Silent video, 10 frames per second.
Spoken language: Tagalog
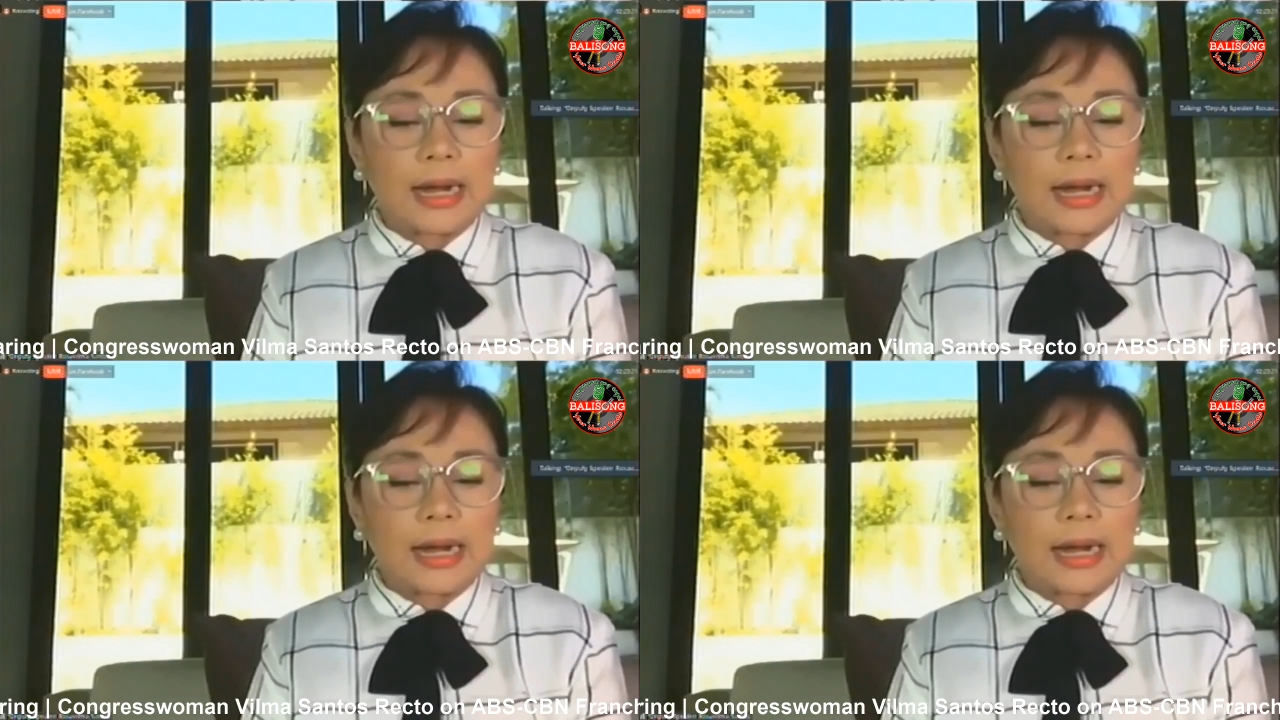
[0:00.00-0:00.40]

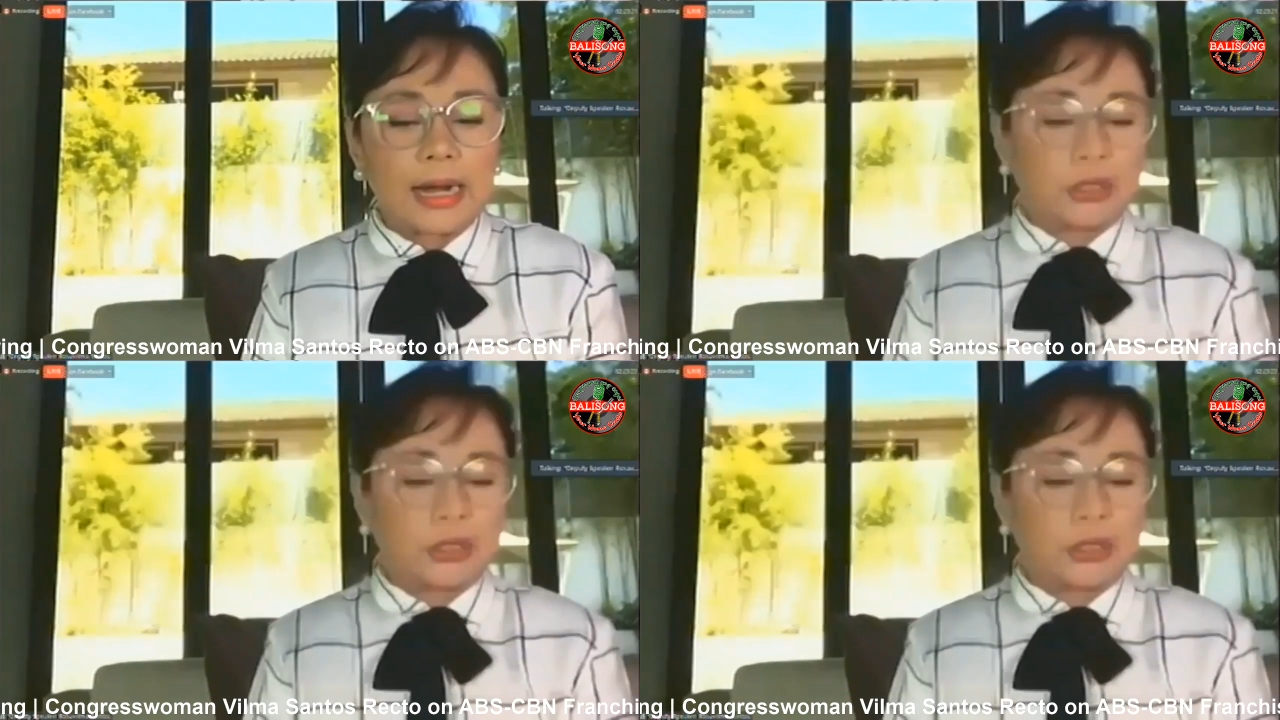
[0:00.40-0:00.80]
ng
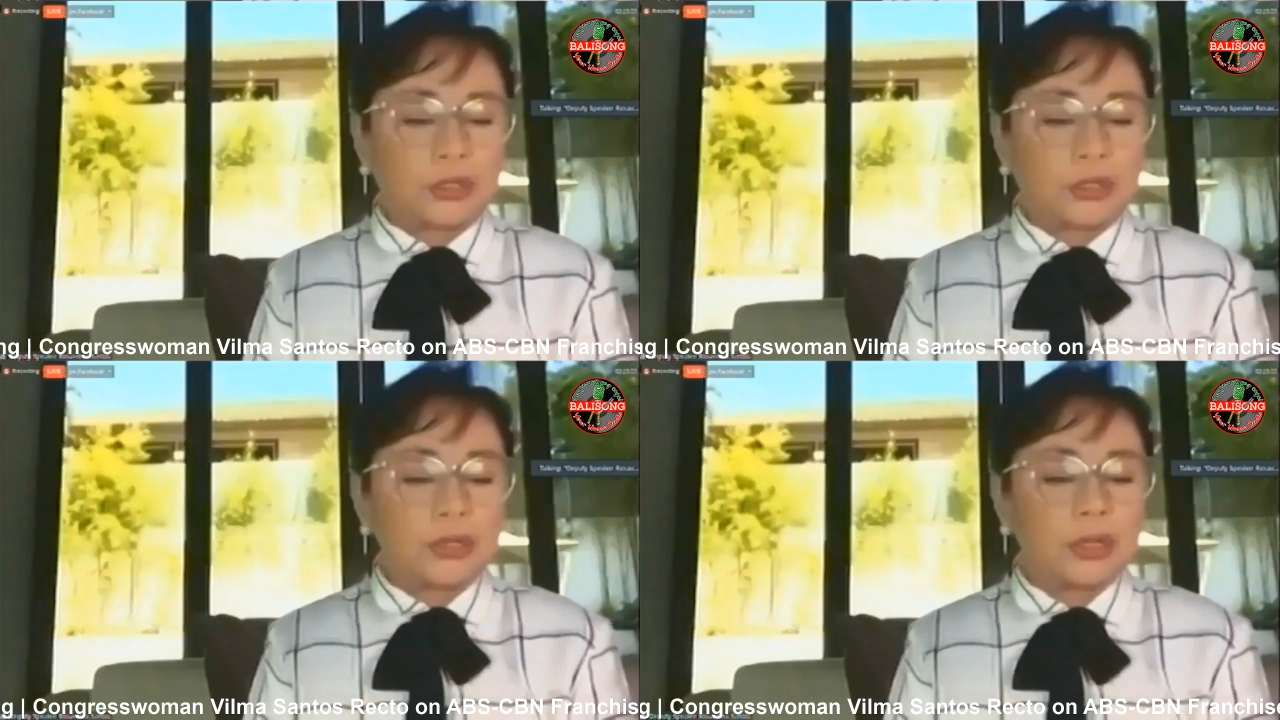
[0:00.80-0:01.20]

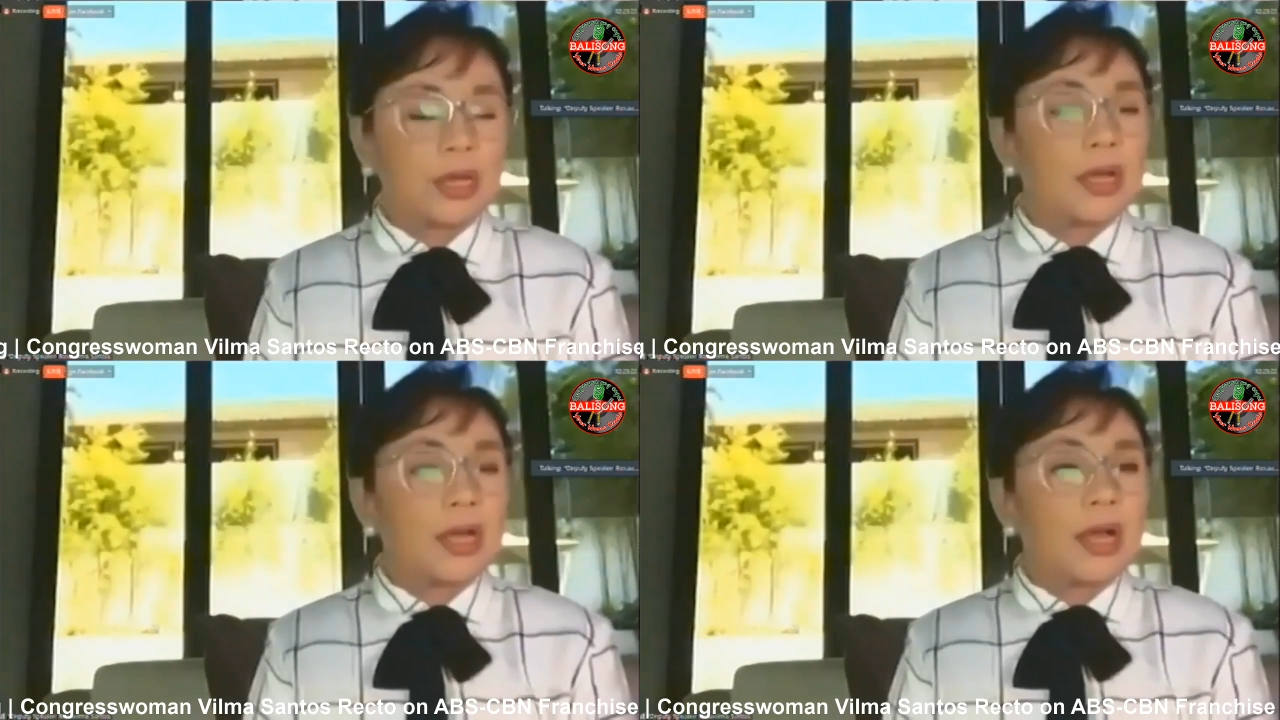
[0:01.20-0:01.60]
prangkisa
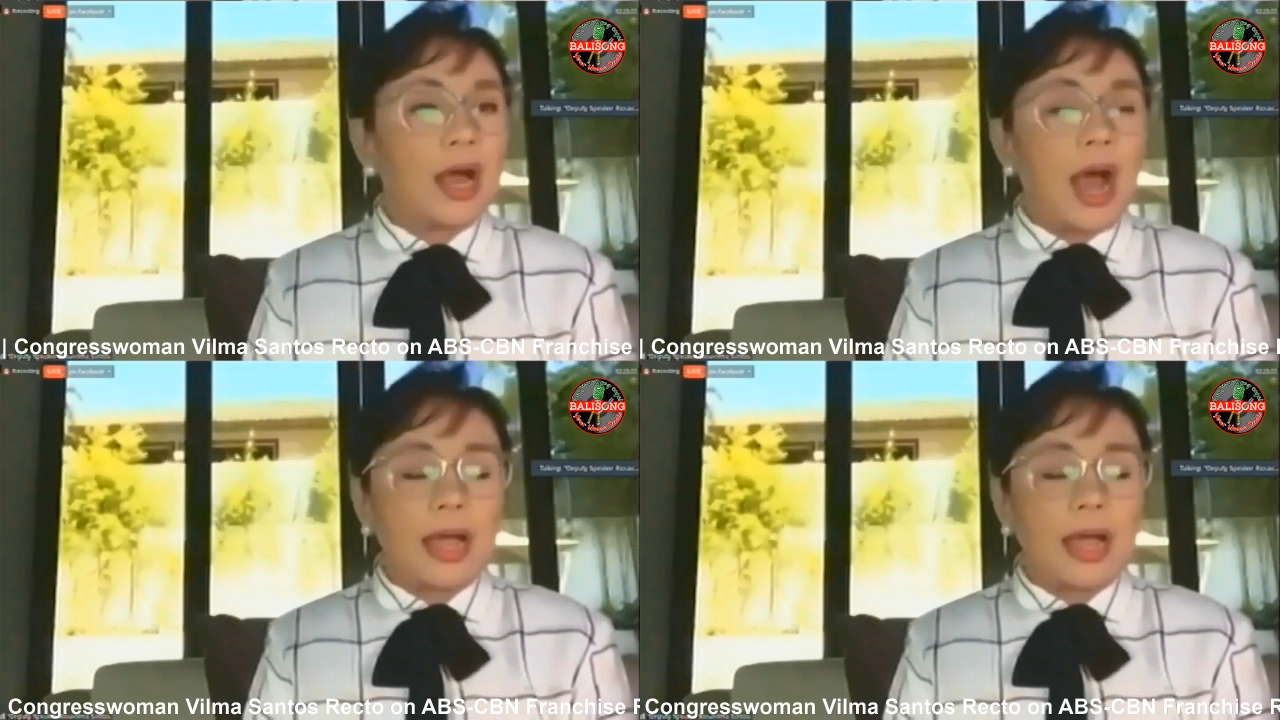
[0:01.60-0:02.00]
ng
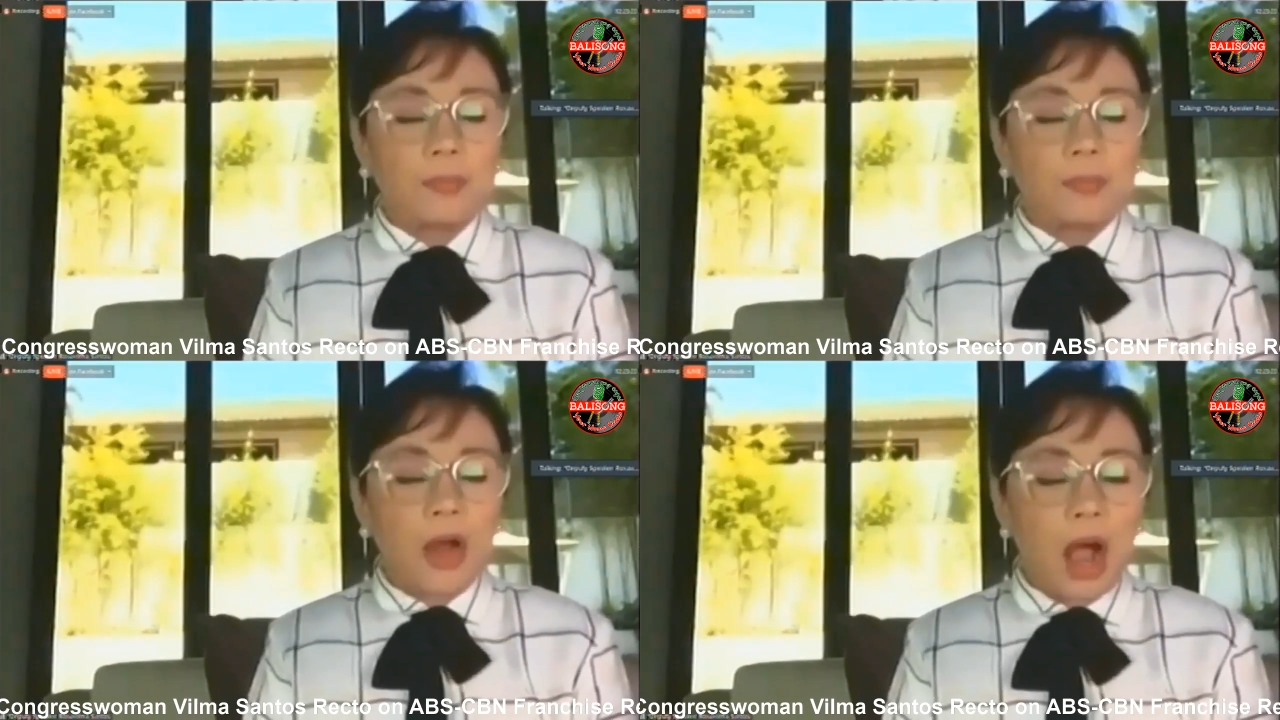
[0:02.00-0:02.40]

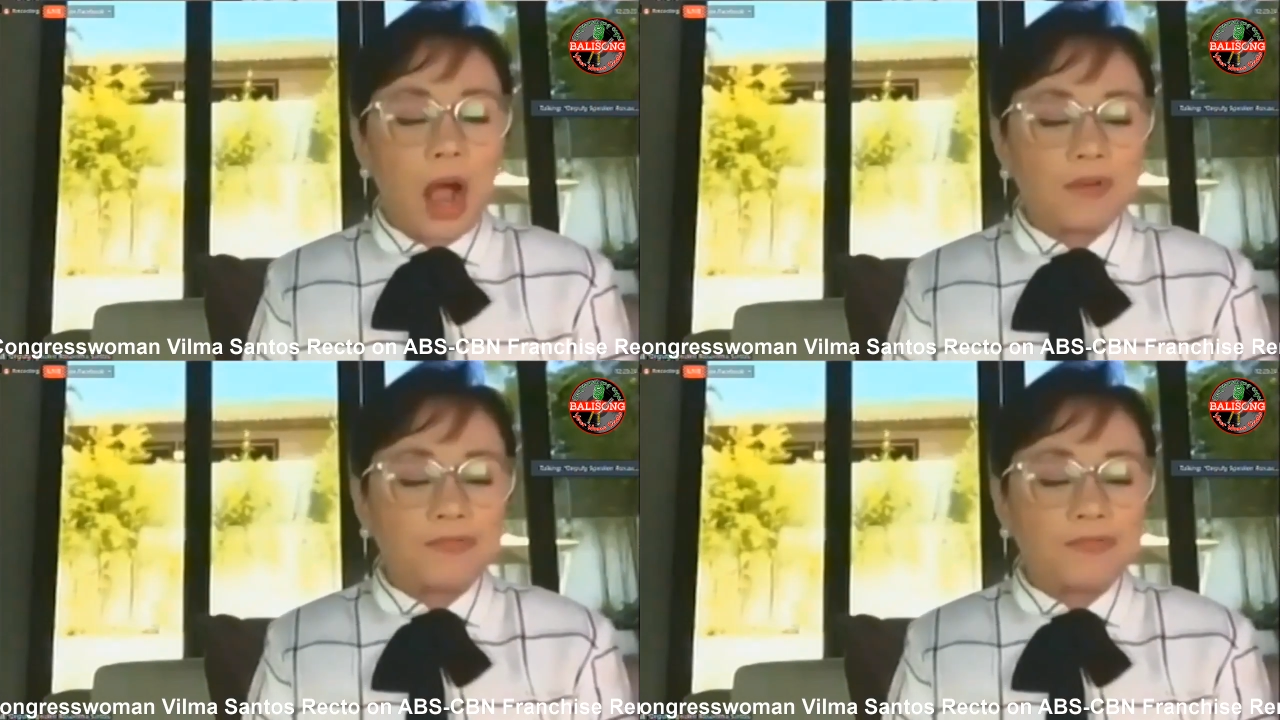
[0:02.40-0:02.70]
Kongresong ito.